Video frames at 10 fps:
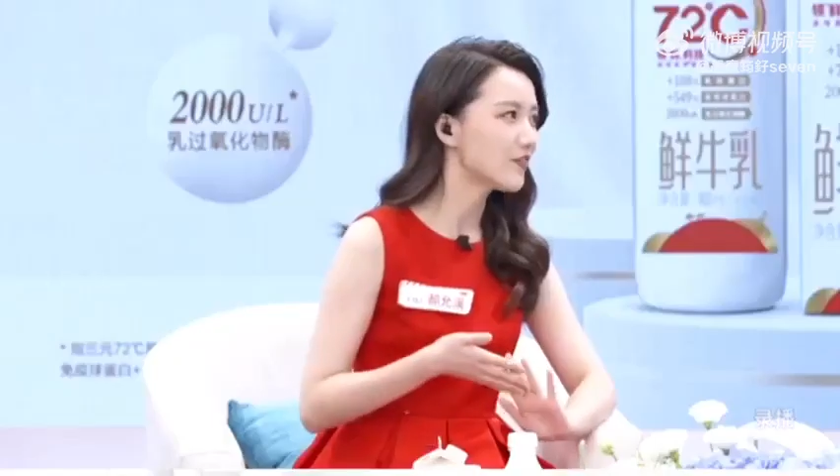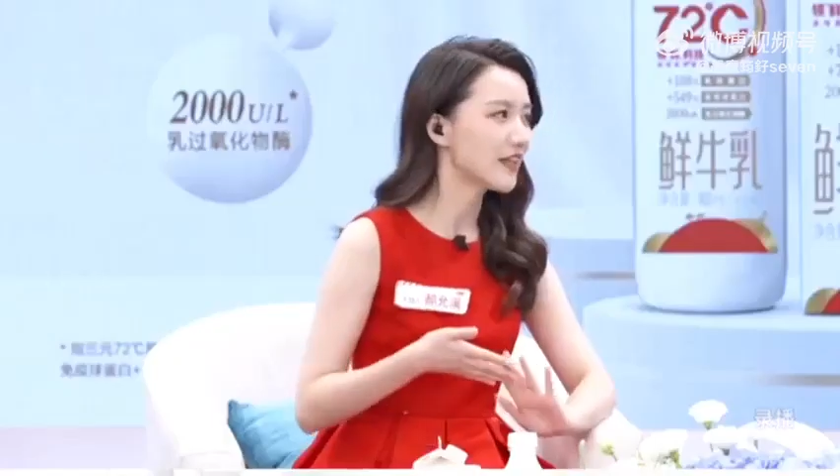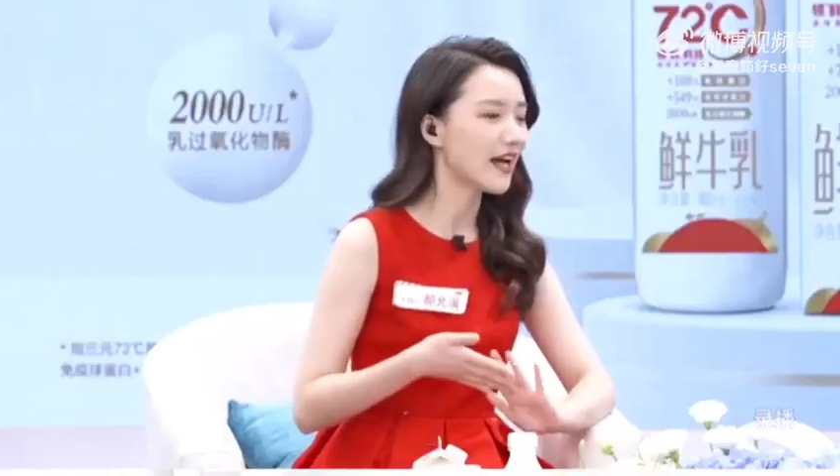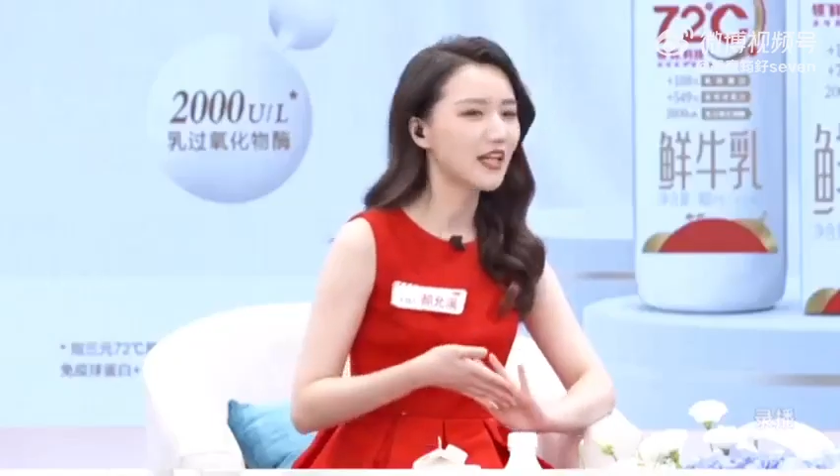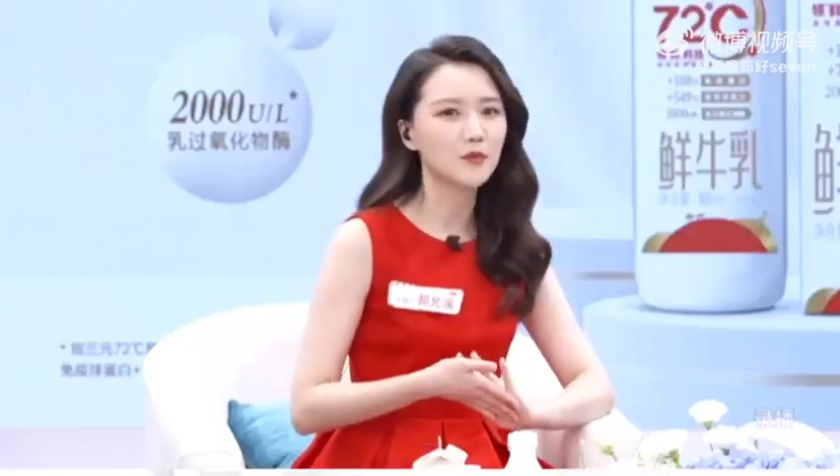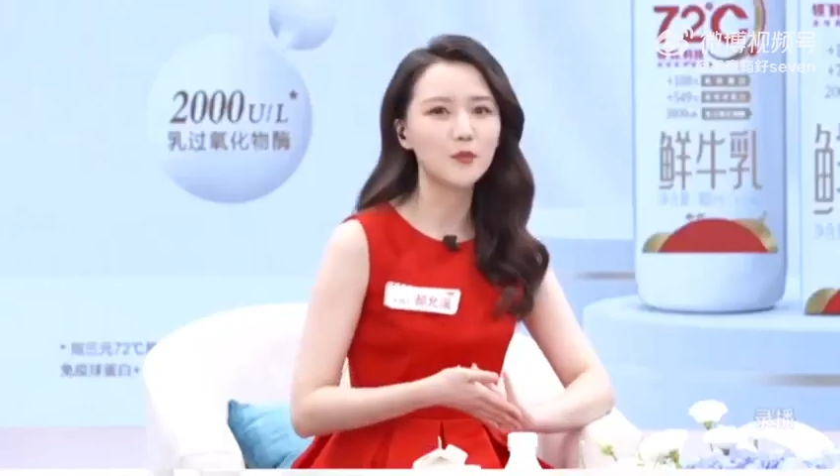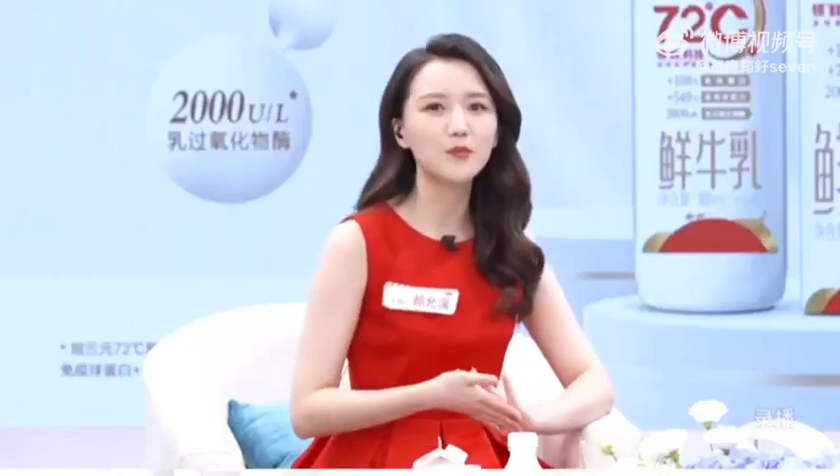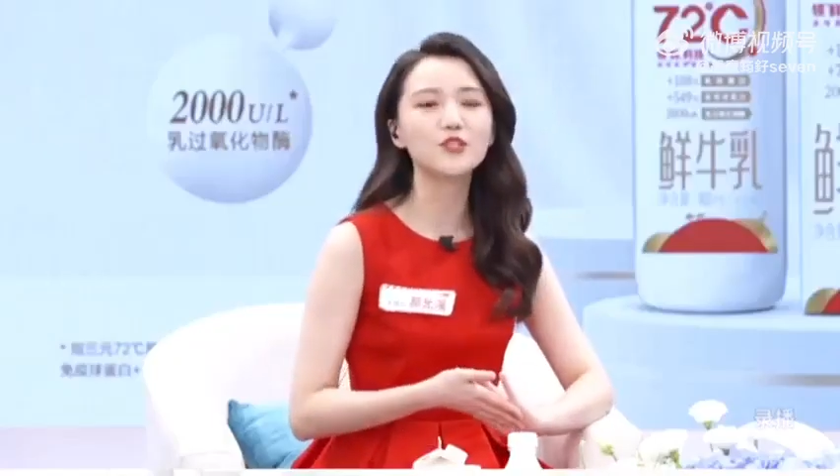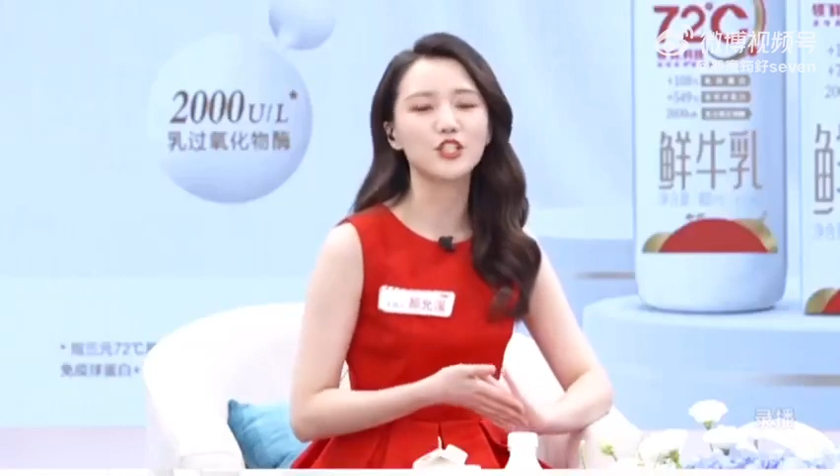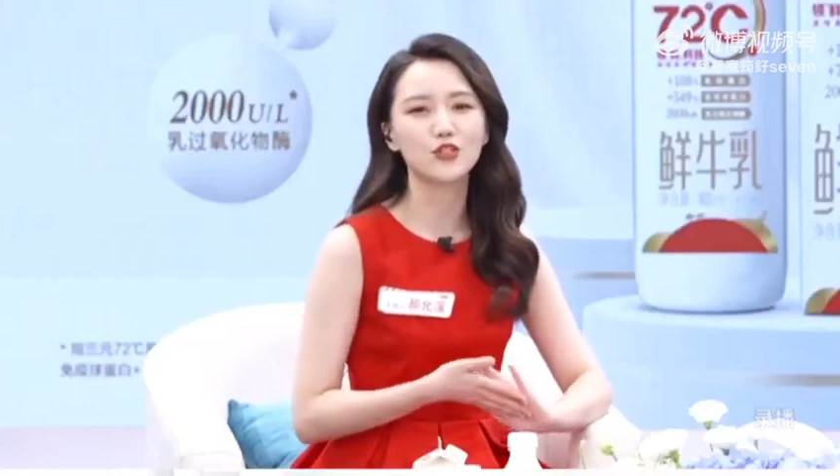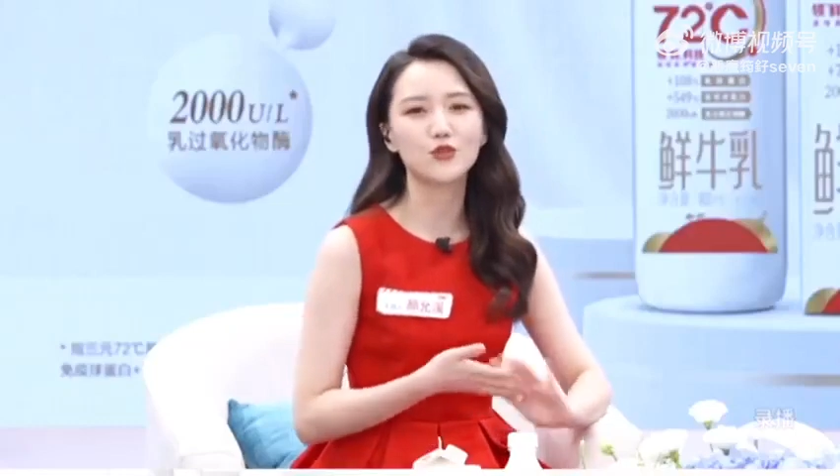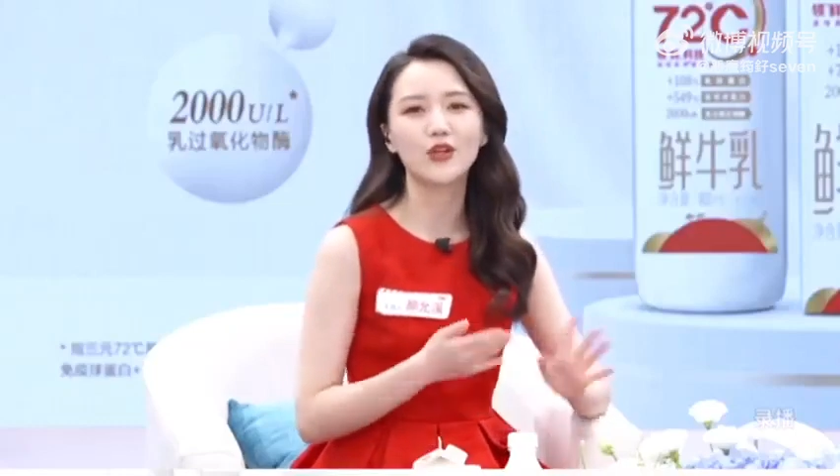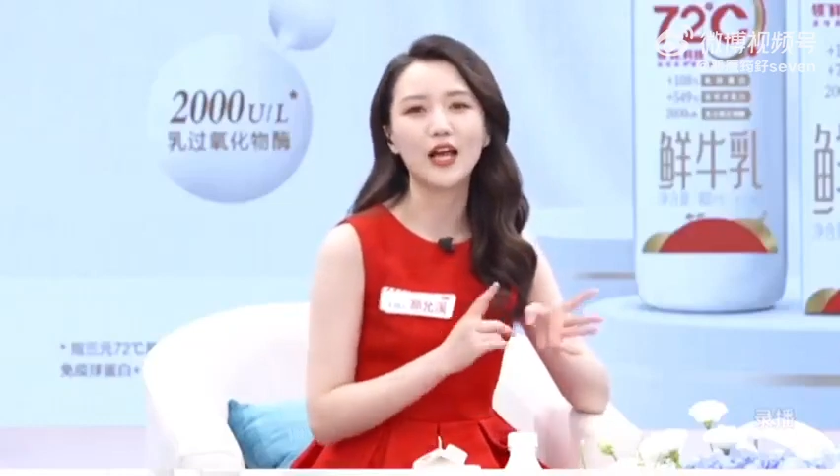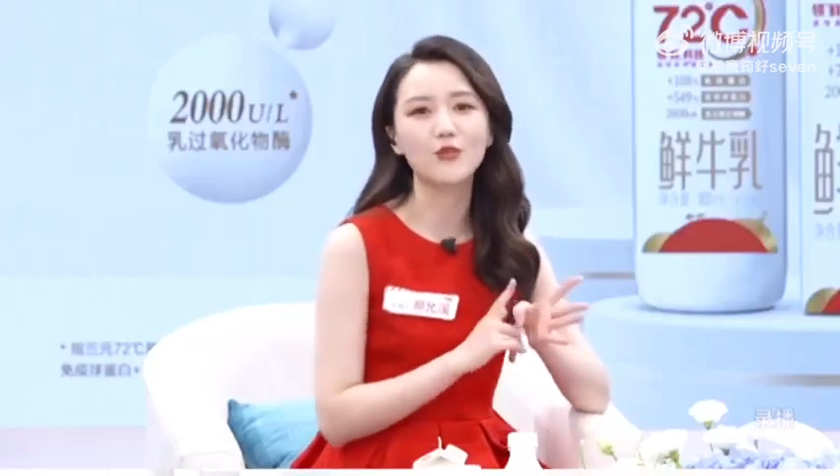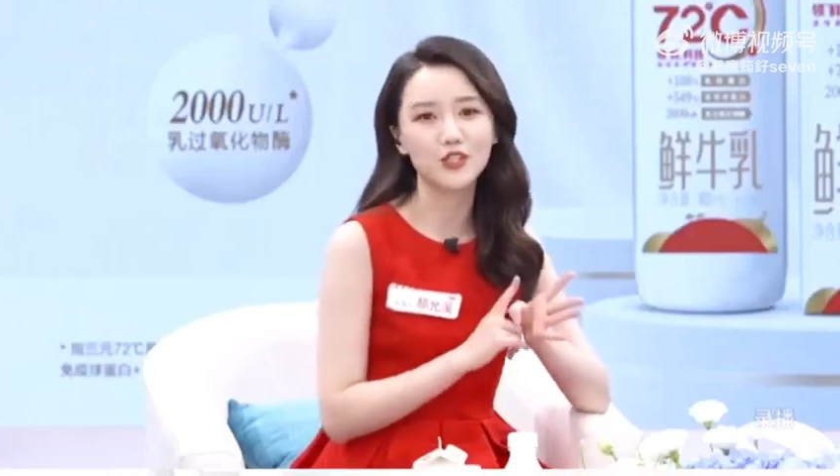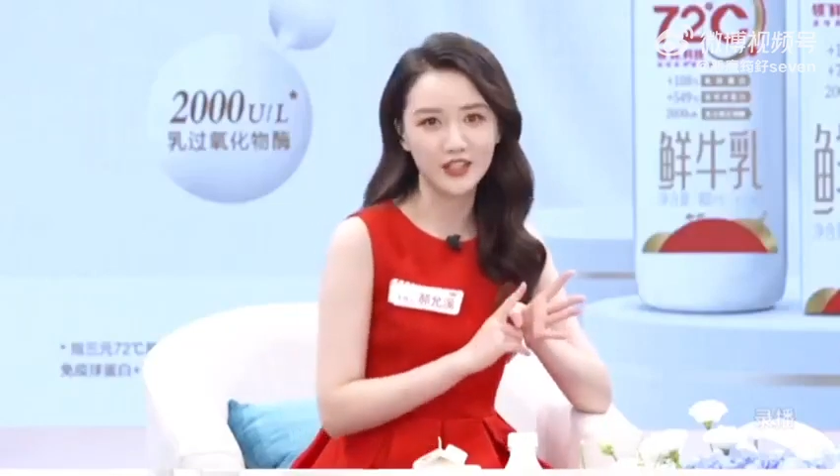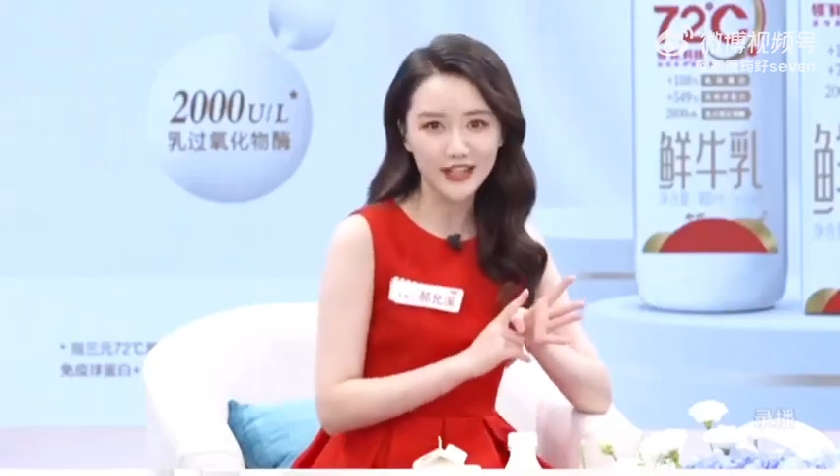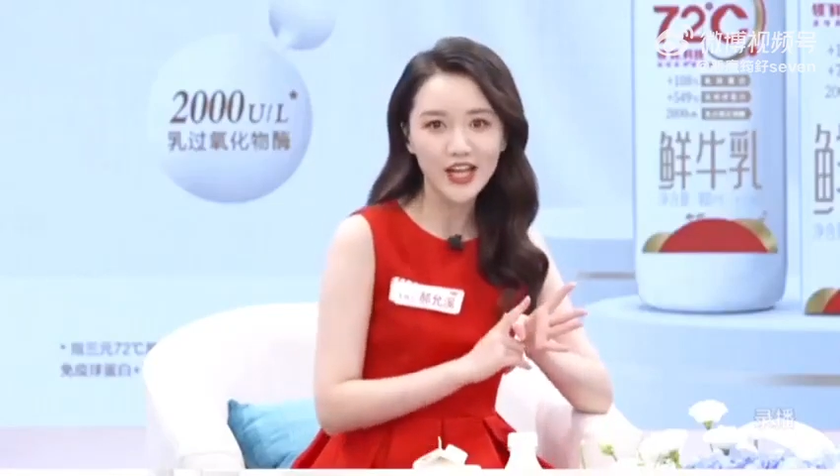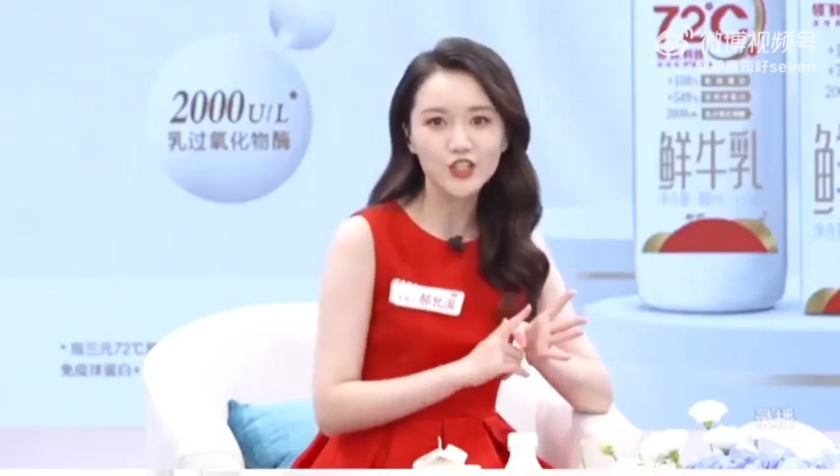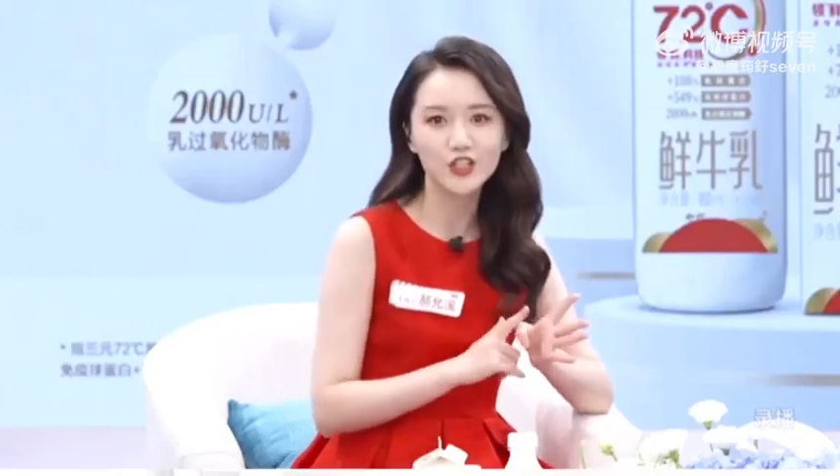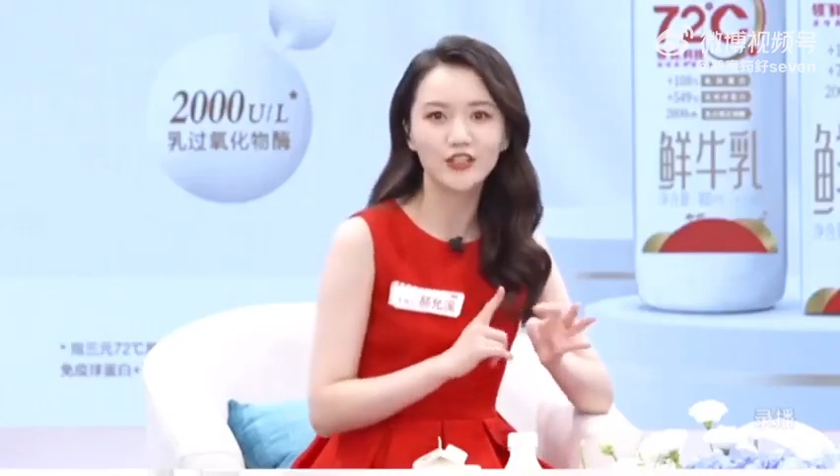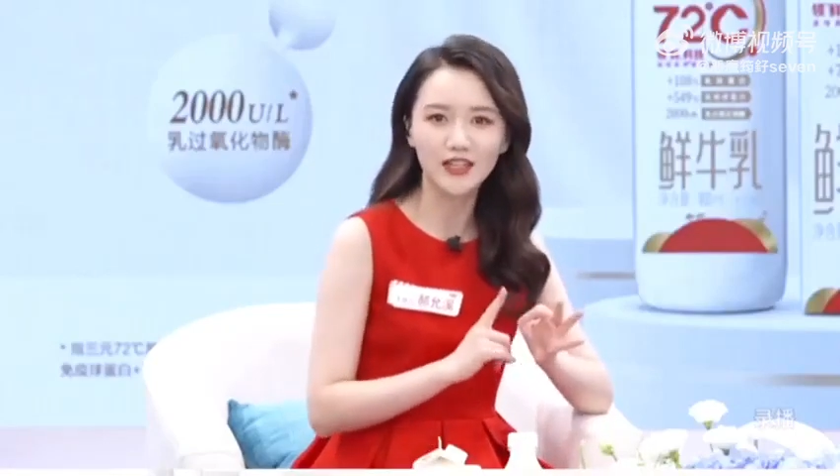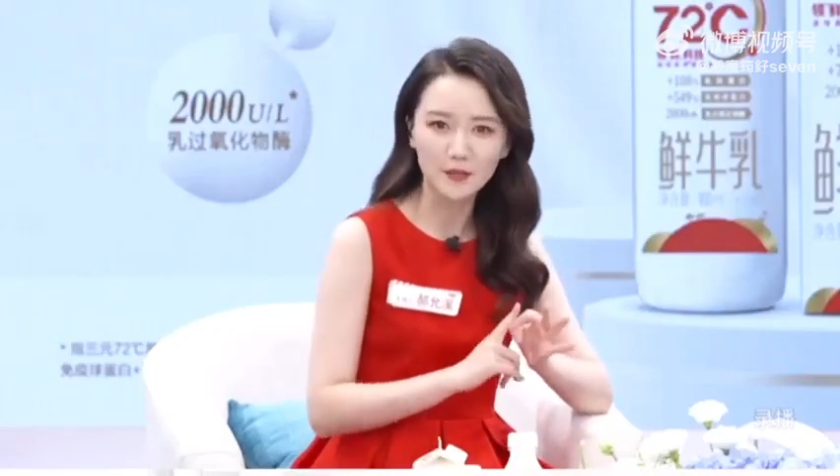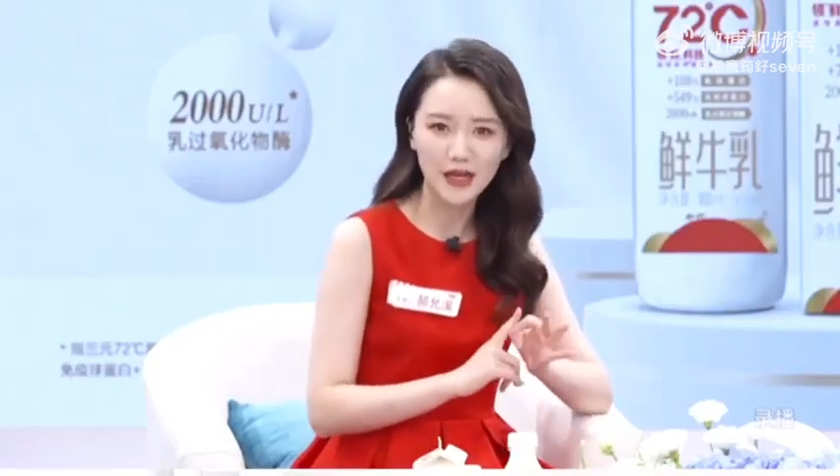它里面不仅是说含有这个钙质和蛋